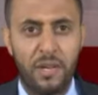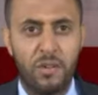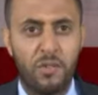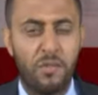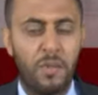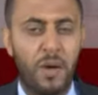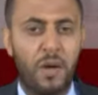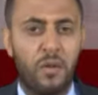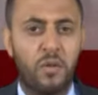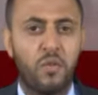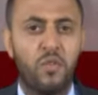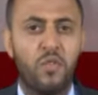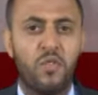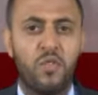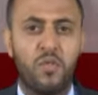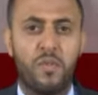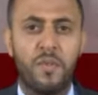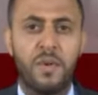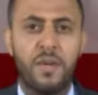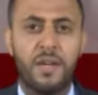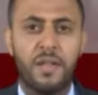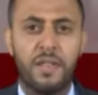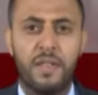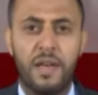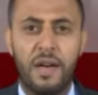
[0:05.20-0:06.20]
المعروف
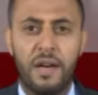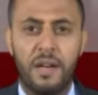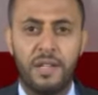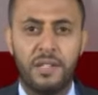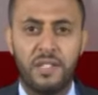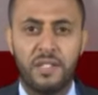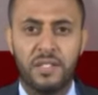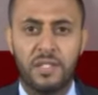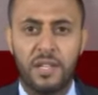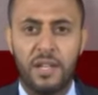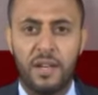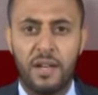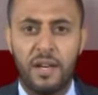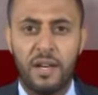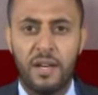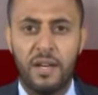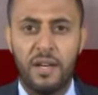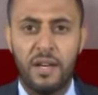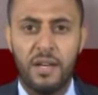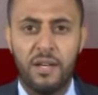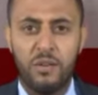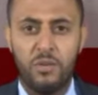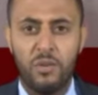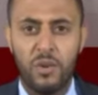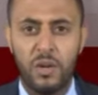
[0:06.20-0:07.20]
بإذاعة
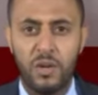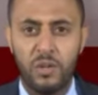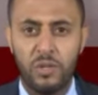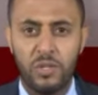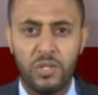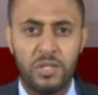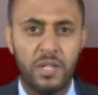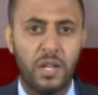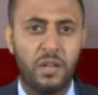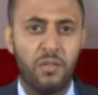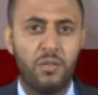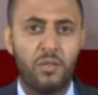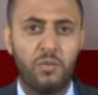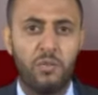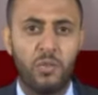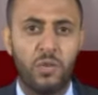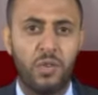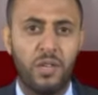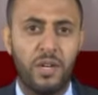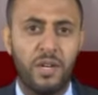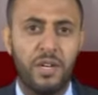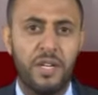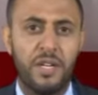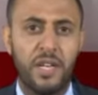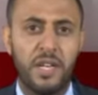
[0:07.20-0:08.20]
صنعاء وأستاذ
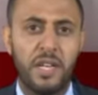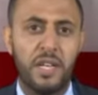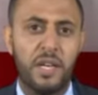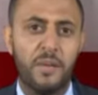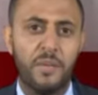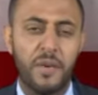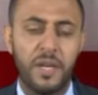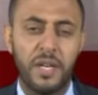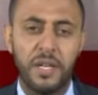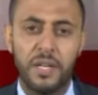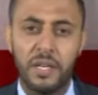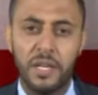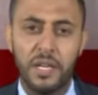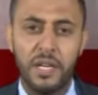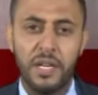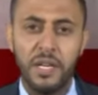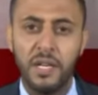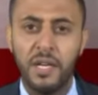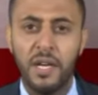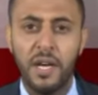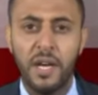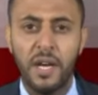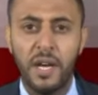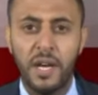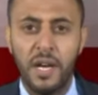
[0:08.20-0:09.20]
المذيعين اليمنيين
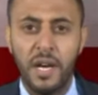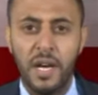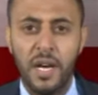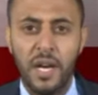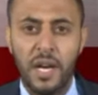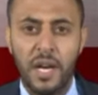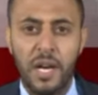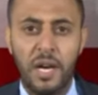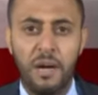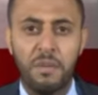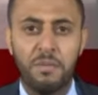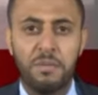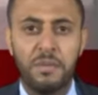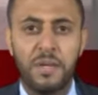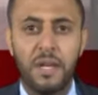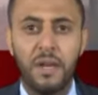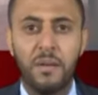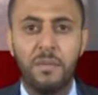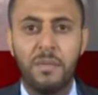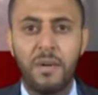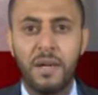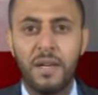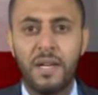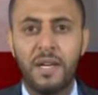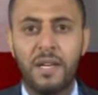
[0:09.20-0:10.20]
عبد
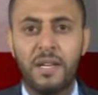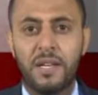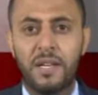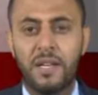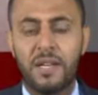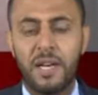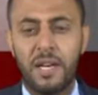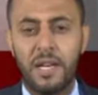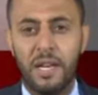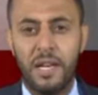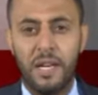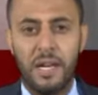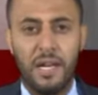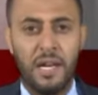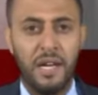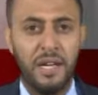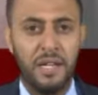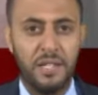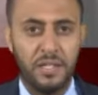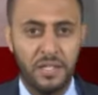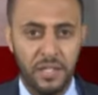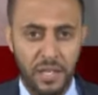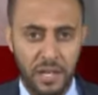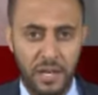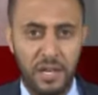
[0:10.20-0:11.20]
الملك
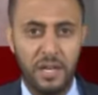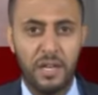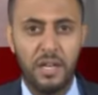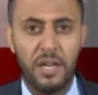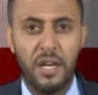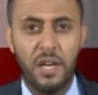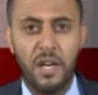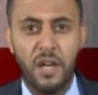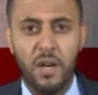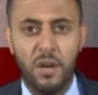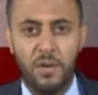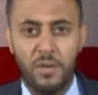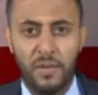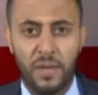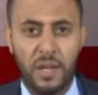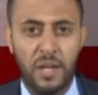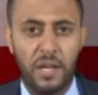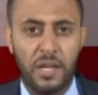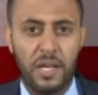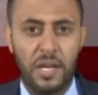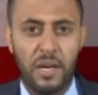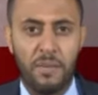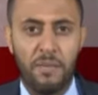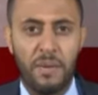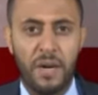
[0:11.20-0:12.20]
العيزري
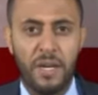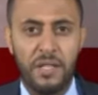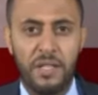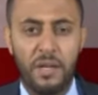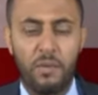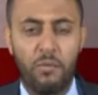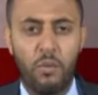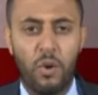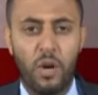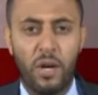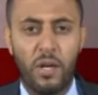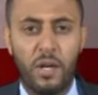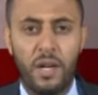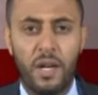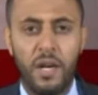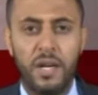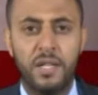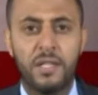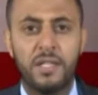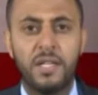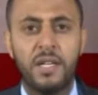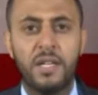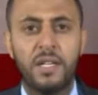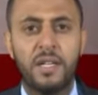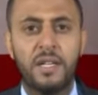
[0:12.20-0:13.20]
ذلك بعد
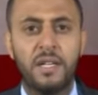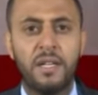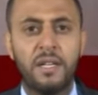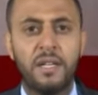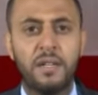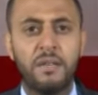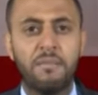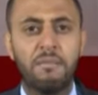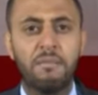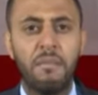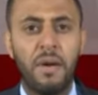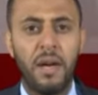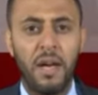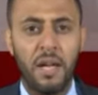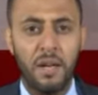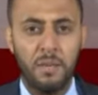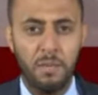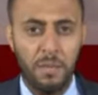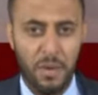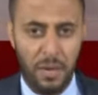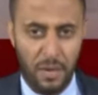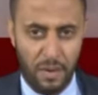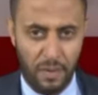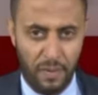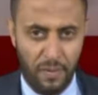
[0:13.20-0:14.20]
معاناة مع
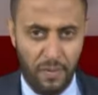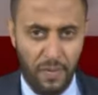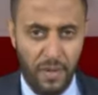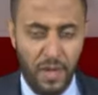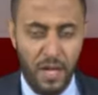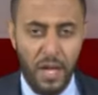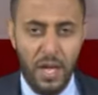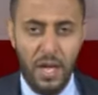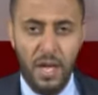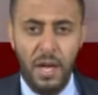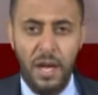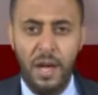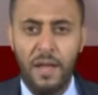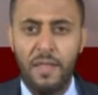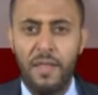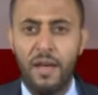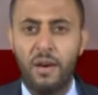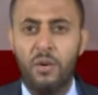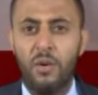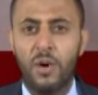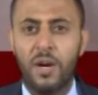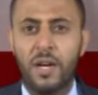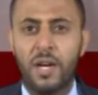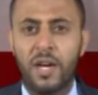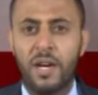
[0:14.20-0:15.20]
المرض هذا
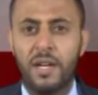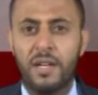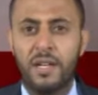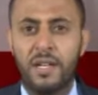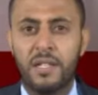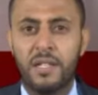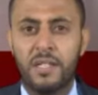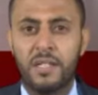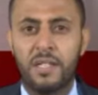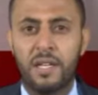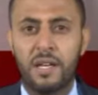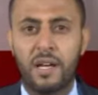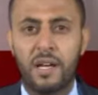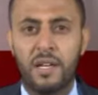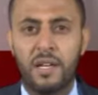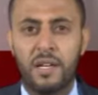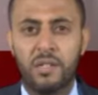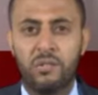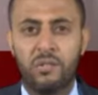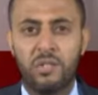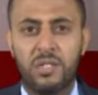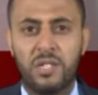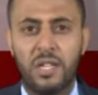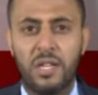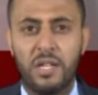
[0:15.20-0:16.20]
وكانت قناة
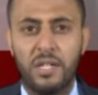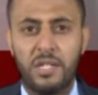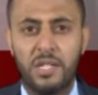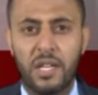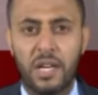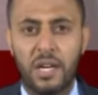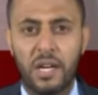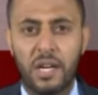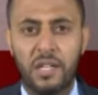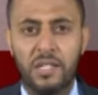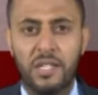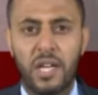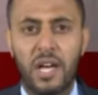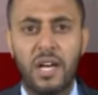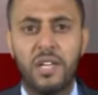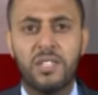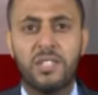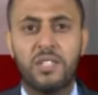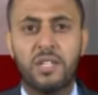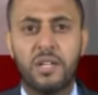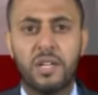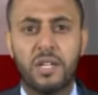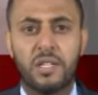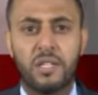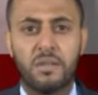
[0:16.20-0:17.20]
سعيدة قد
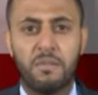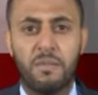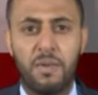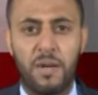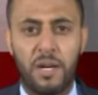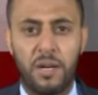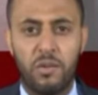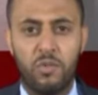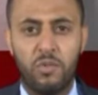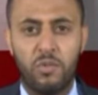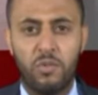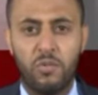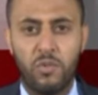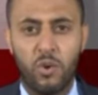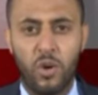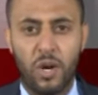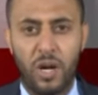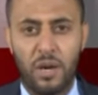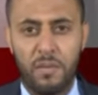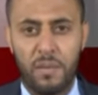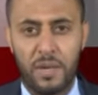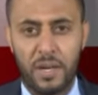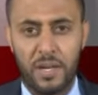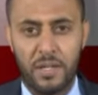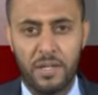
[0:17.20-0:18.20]
أجرت معه
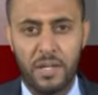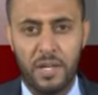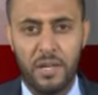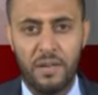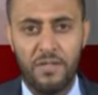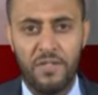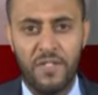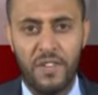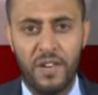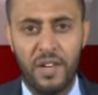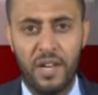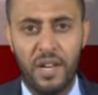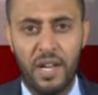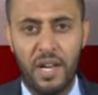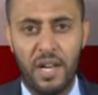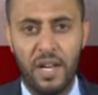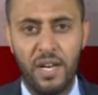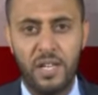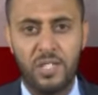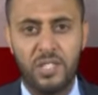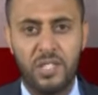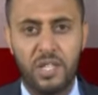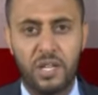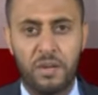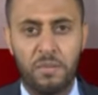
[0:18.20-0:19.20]
مقابلة في
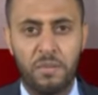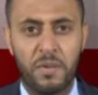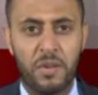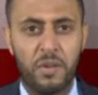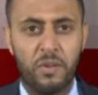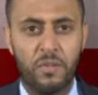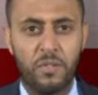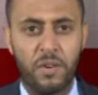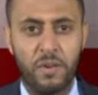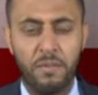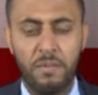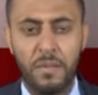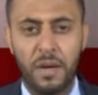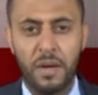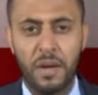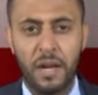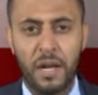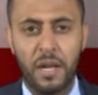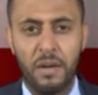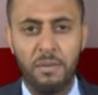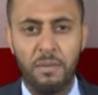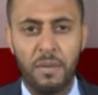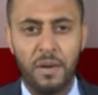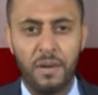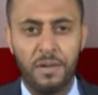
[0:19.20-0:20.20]
العاشر من نوفمبر
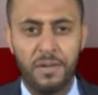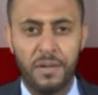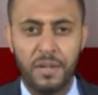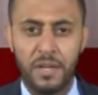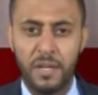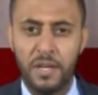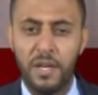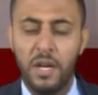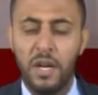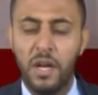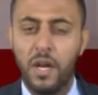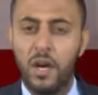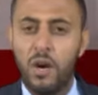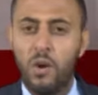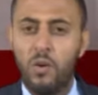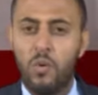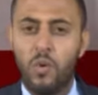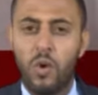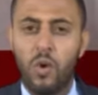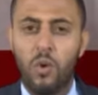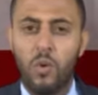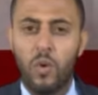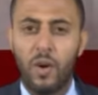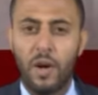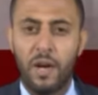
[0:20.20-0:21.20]
الماضي
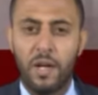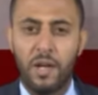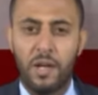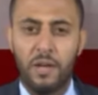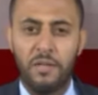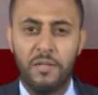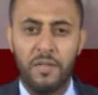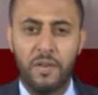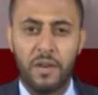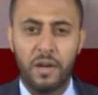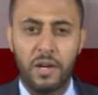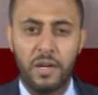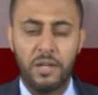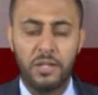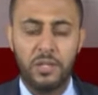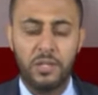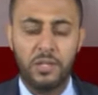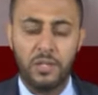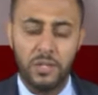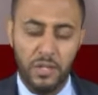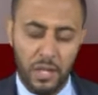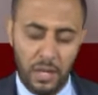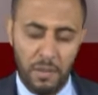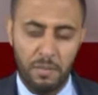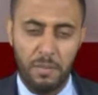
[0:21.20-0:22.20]
وهو على
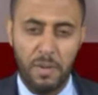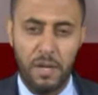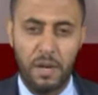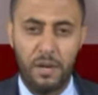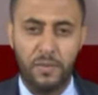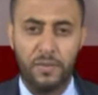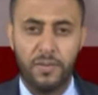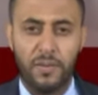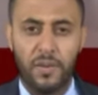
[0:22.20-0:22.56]
فراش المرض